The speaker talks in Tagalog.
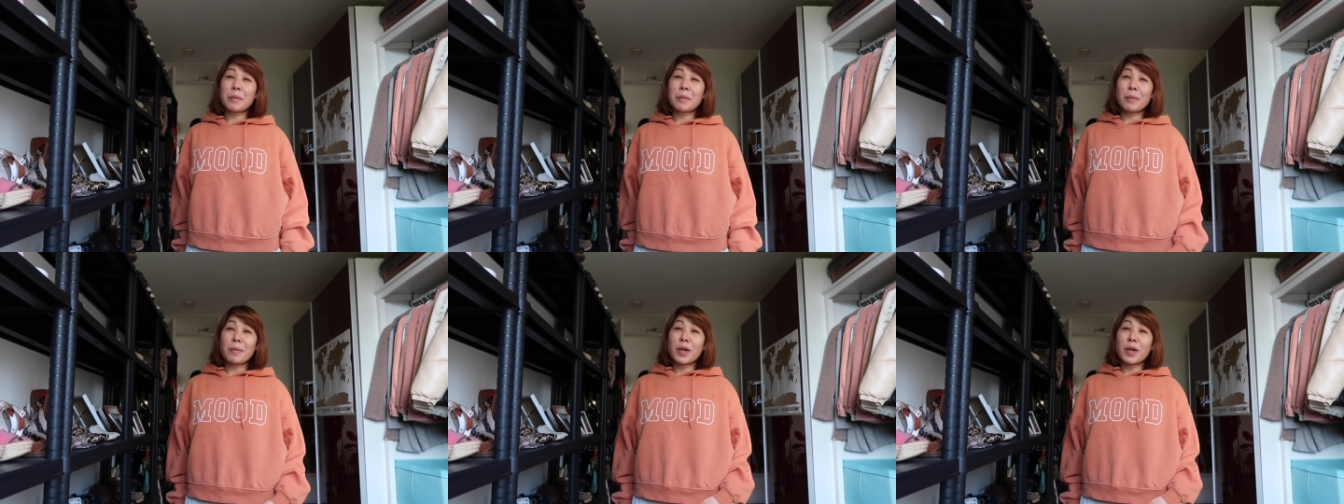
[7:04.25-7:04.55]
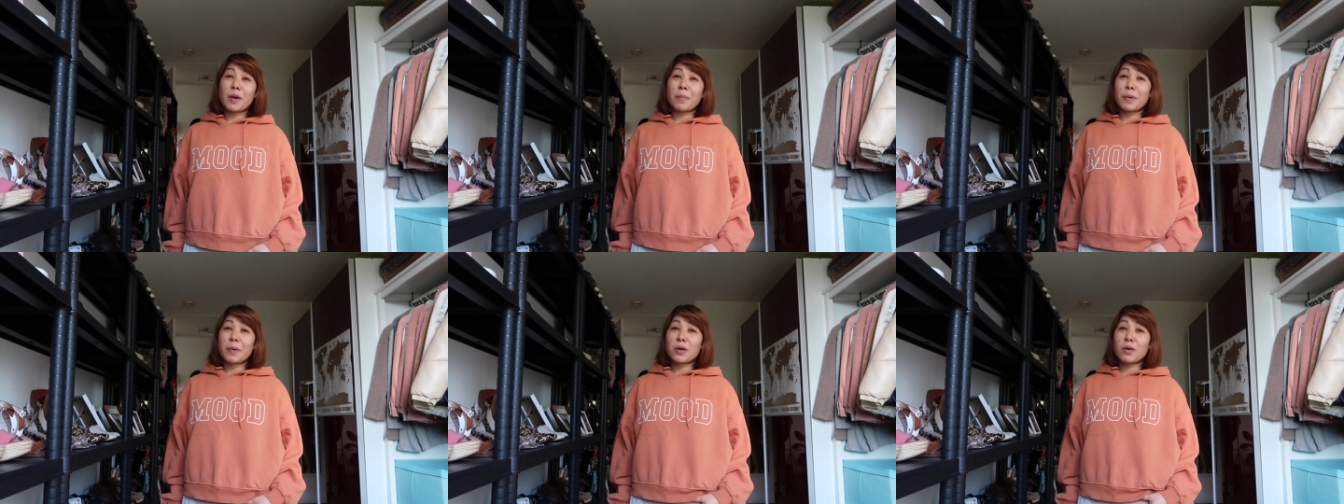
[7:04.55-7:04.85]

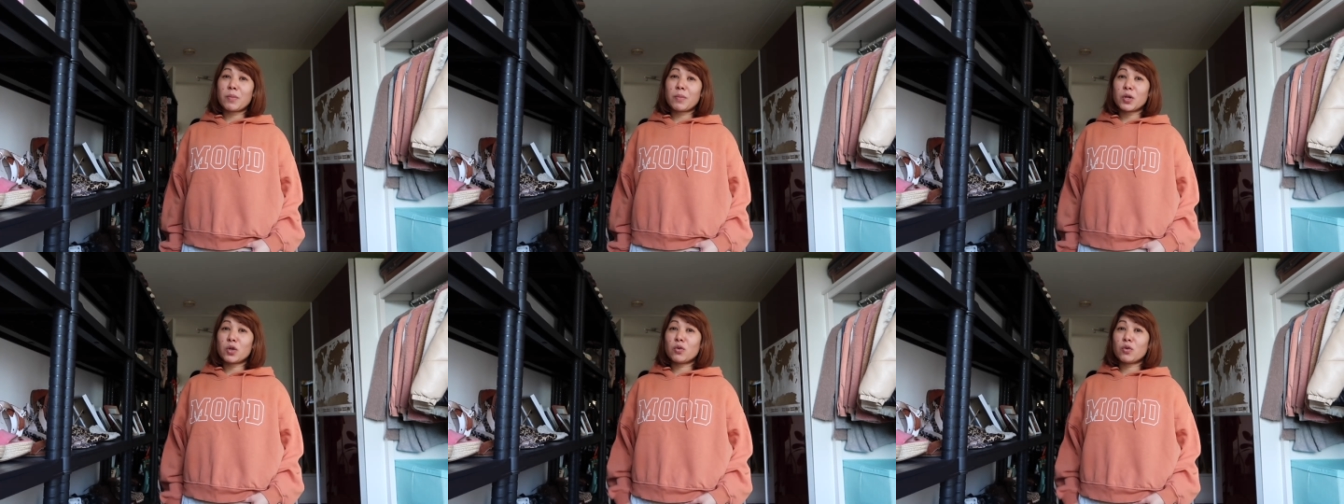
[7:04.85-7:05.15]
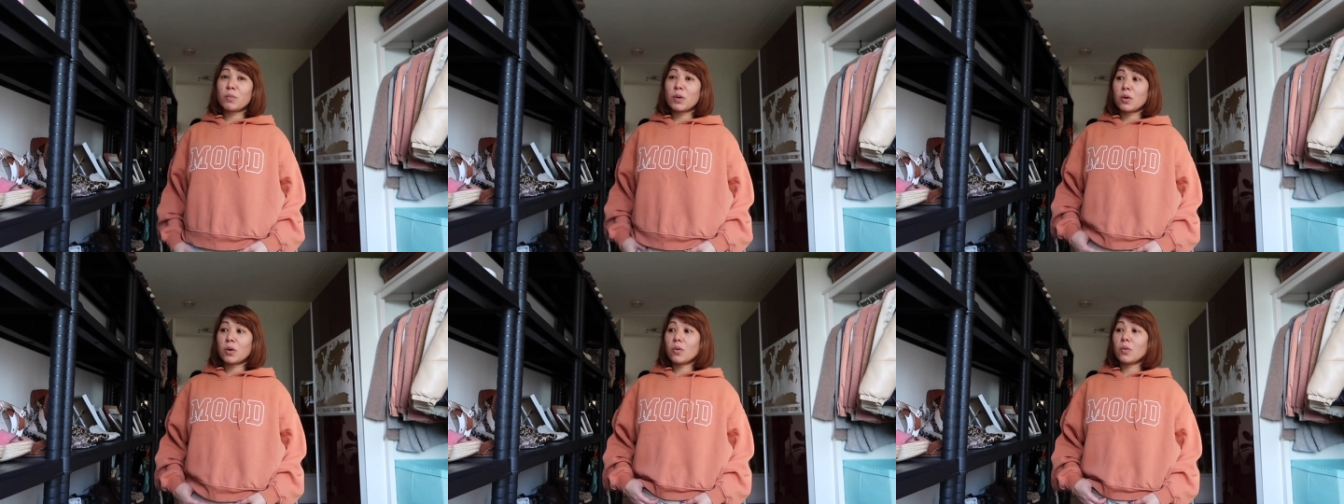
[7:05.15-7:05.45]
mamaya pa naman yun
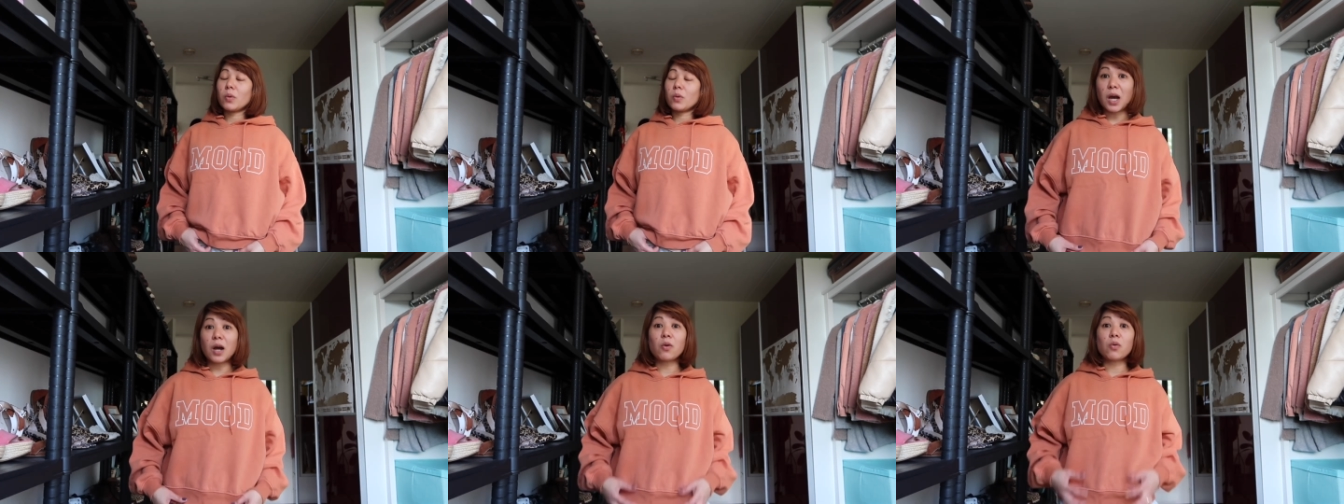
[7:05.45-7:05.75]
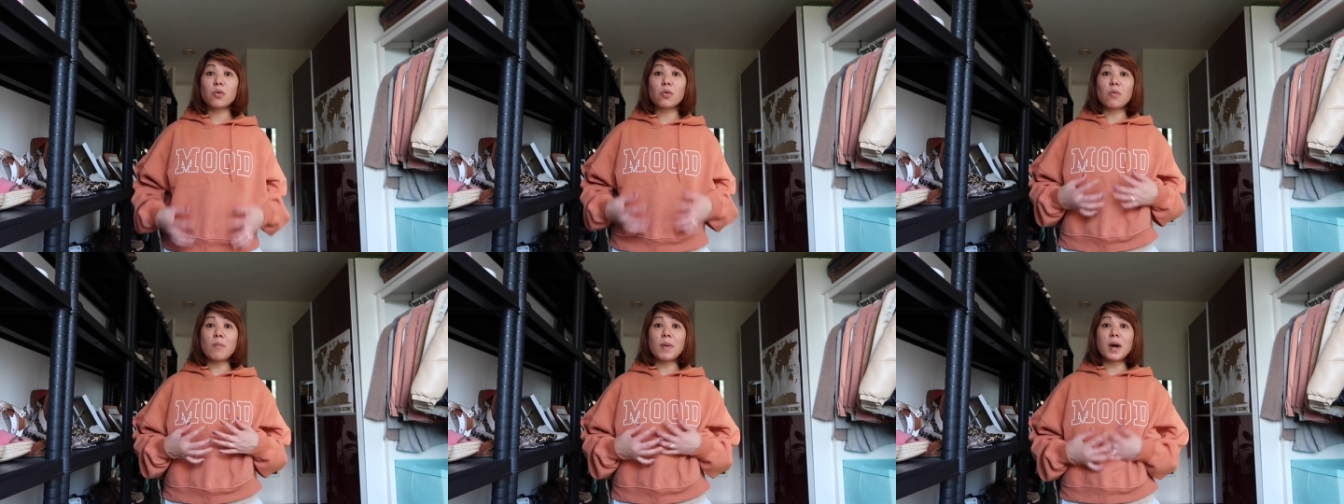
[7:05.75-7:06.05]
mag-uwi.
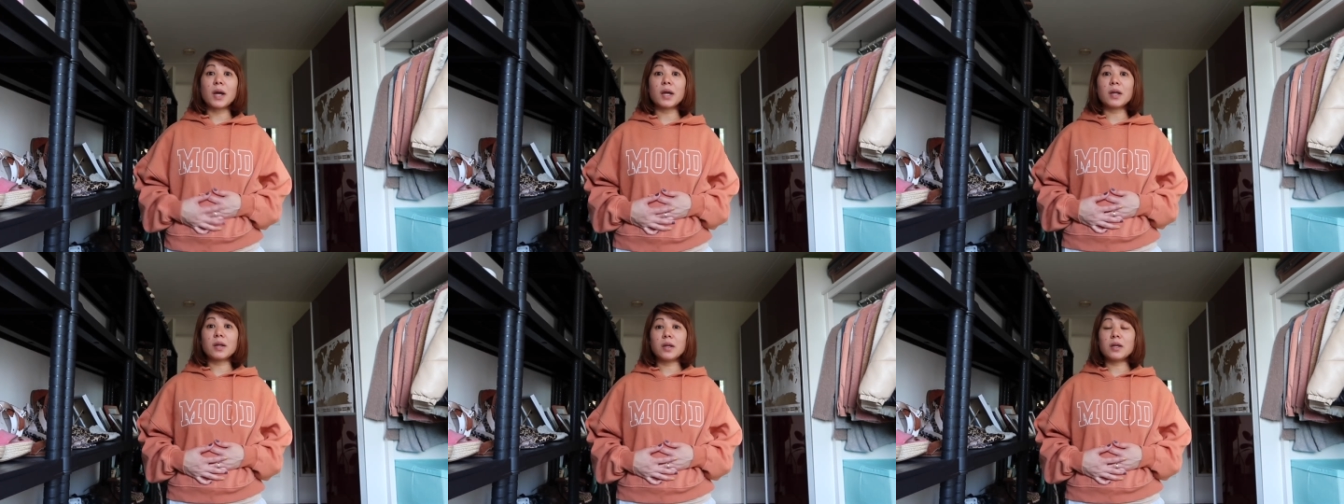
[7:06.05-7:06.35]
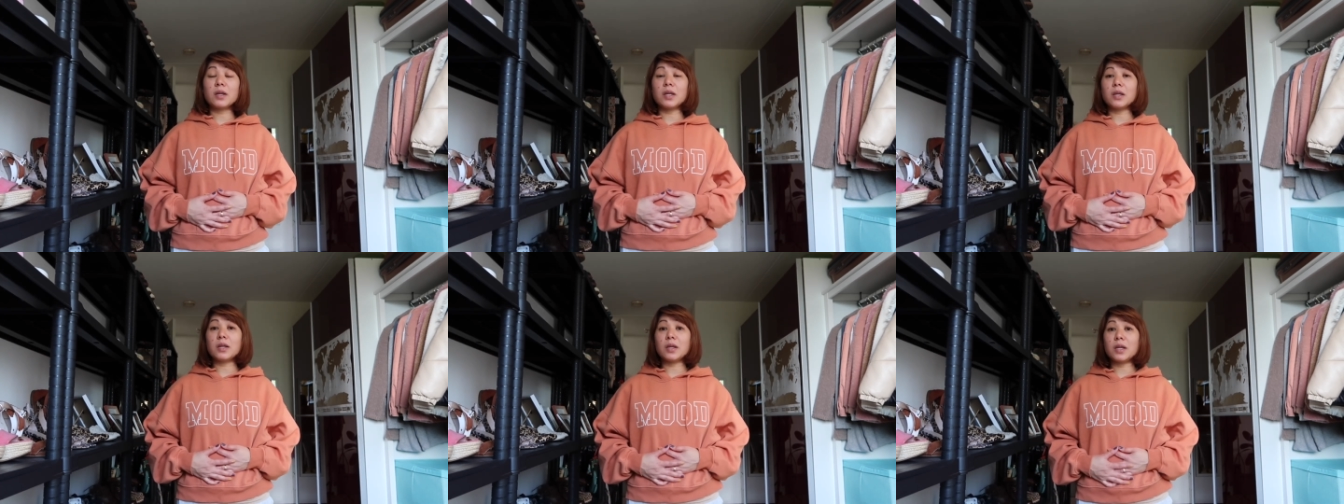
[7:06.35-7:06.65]
Ako kumain na
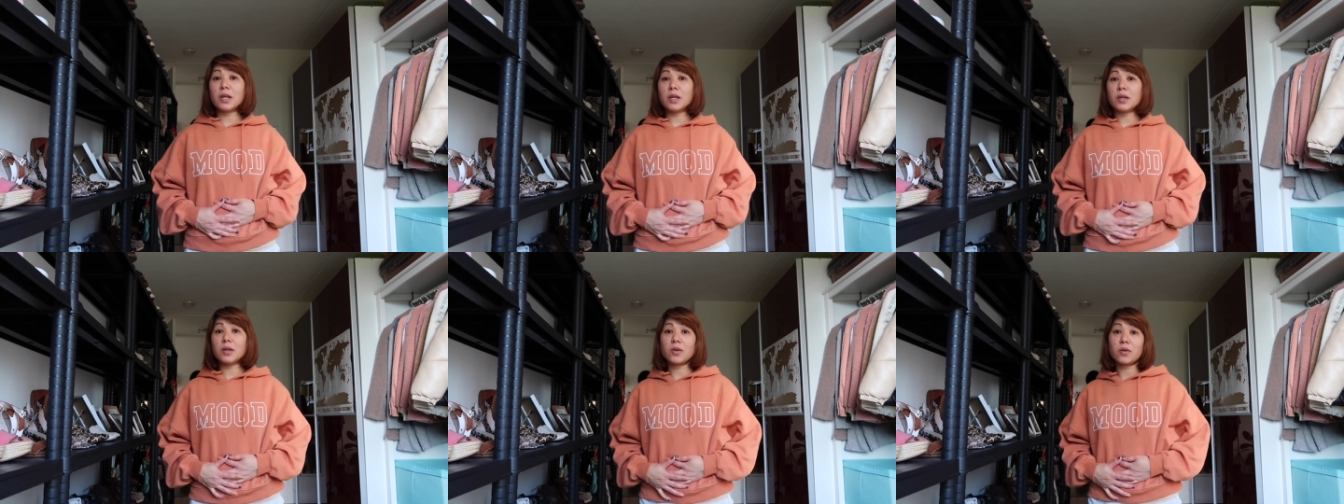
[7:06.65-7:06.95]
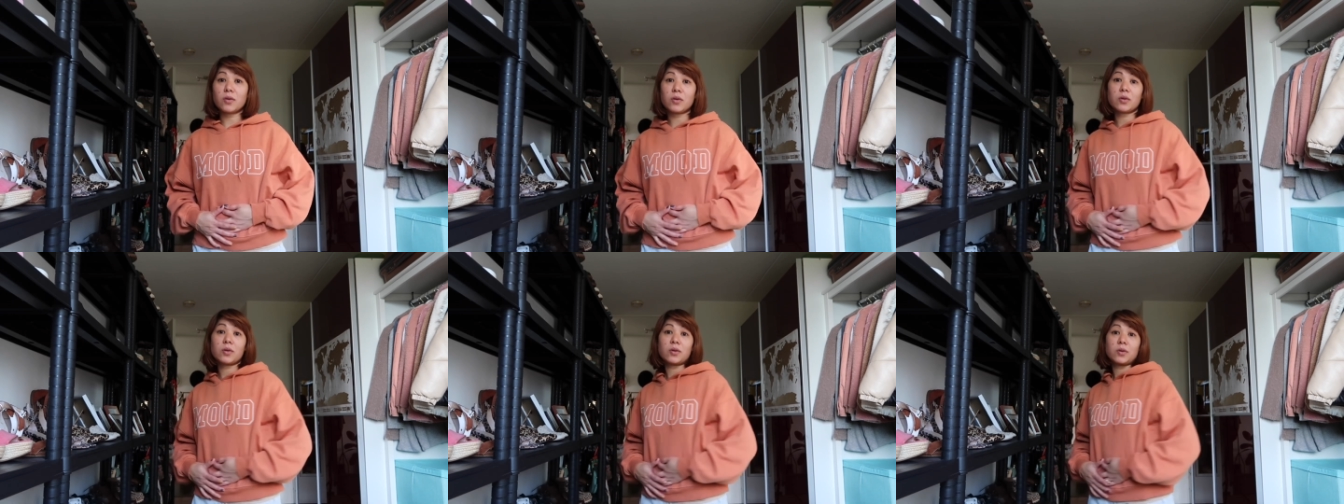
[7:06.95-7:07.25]
din dinner.